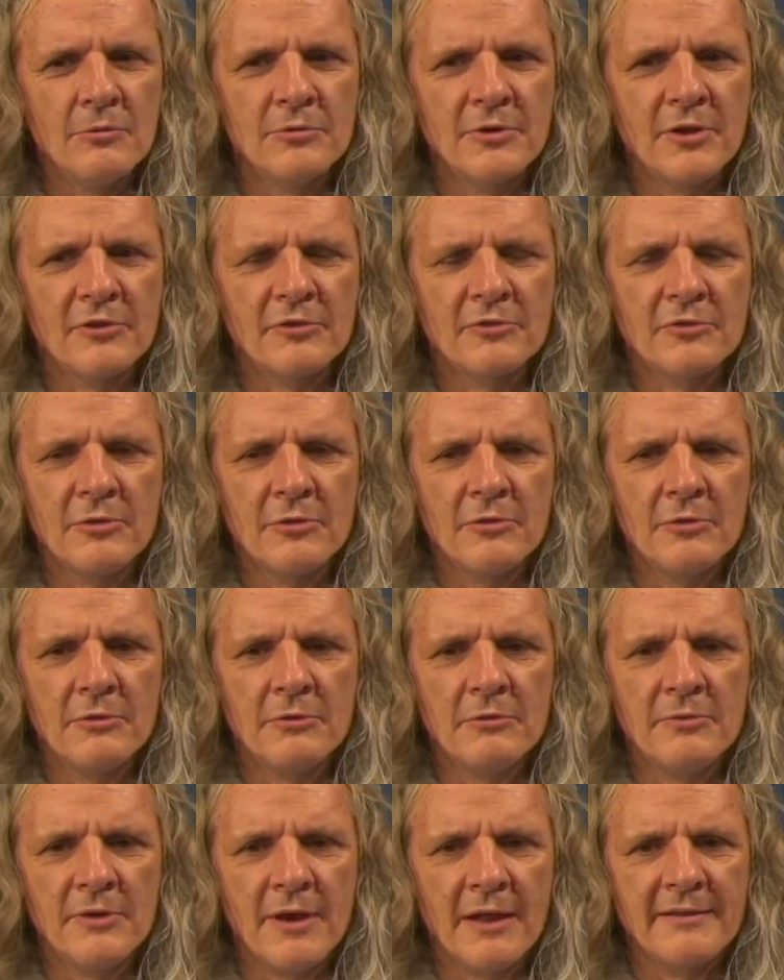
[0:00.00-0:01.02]
Und das
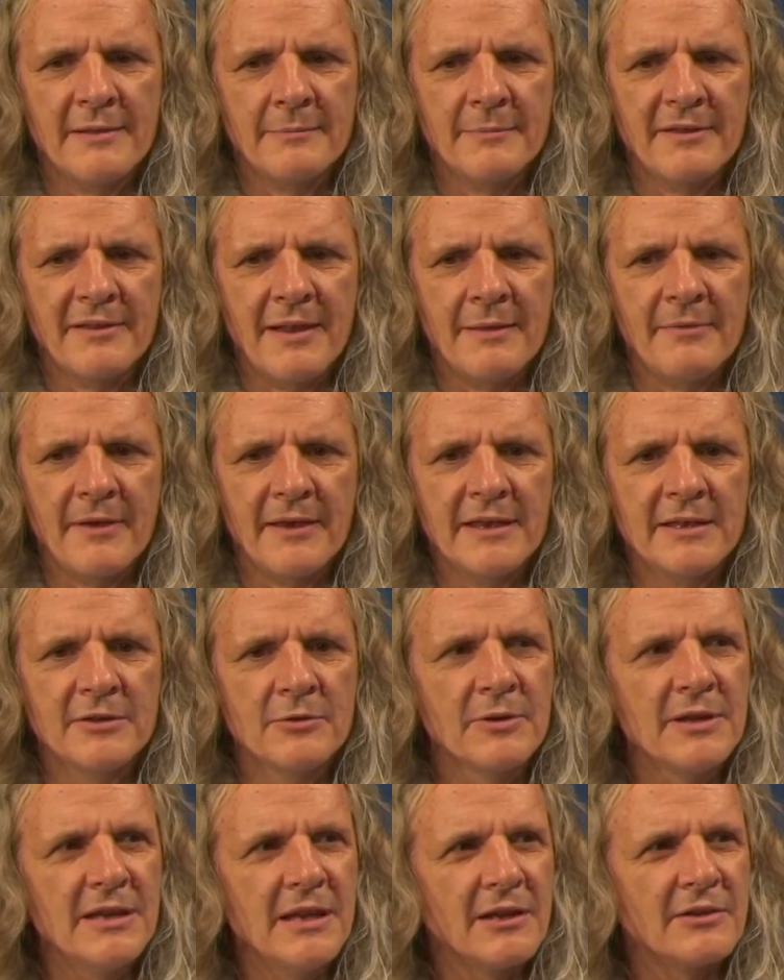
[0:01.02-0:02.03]
Finanzamt das einfach
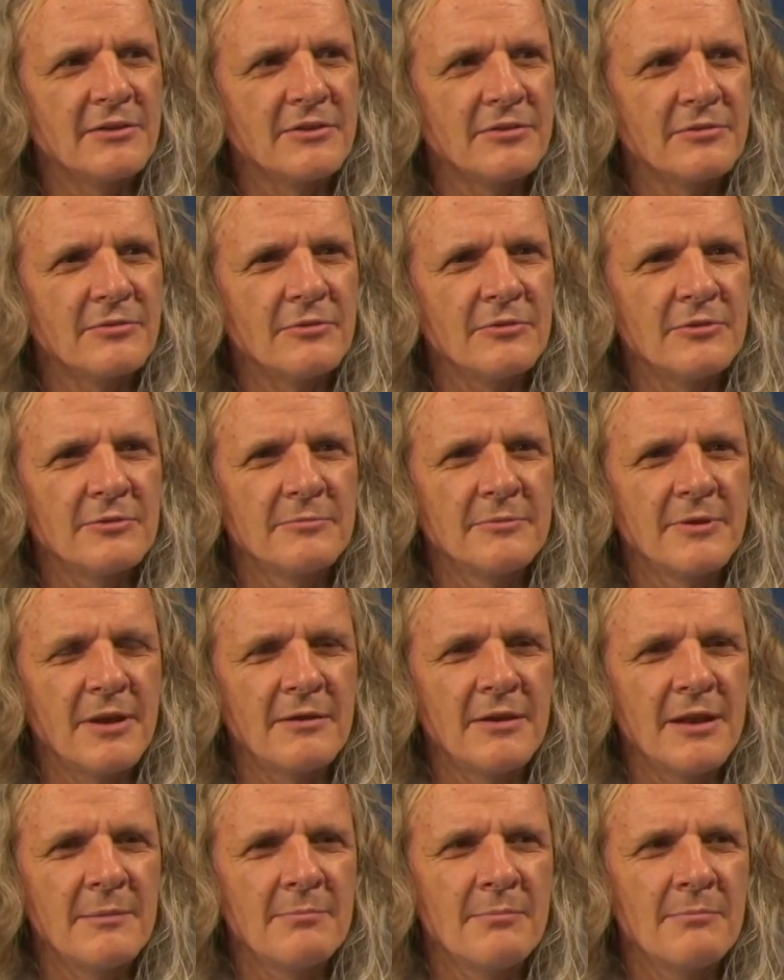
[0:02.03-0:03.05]
ignoriert und
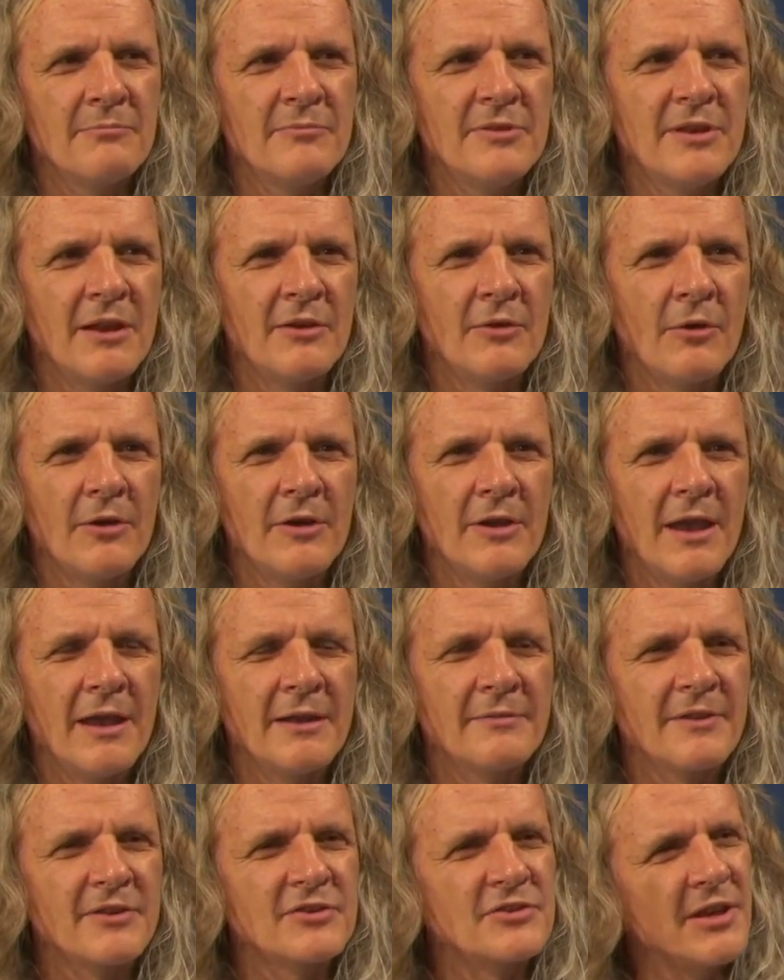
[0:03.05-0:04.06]
dann eben wieder neu
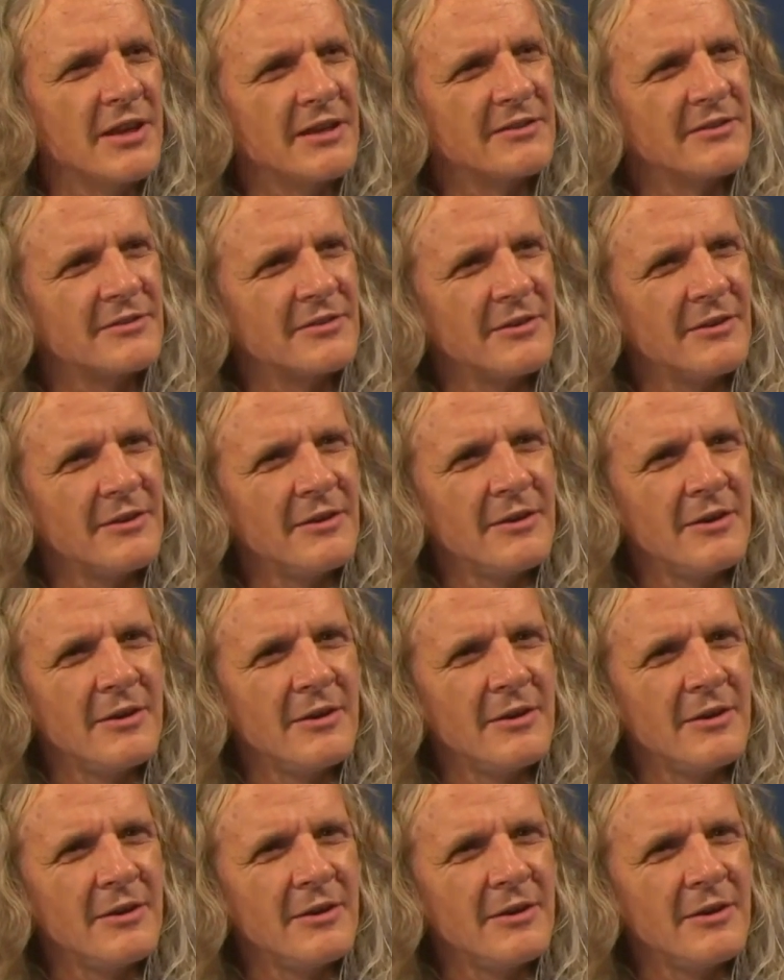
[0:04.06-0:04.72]
etwas schickt,